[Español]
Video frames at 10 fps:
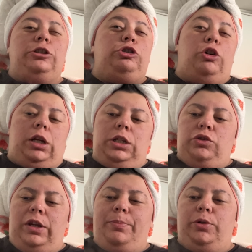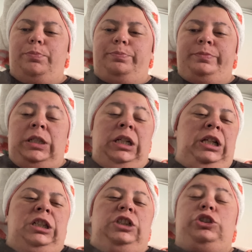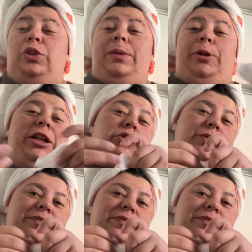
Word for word: Sorry, sorry por Sorry por esto.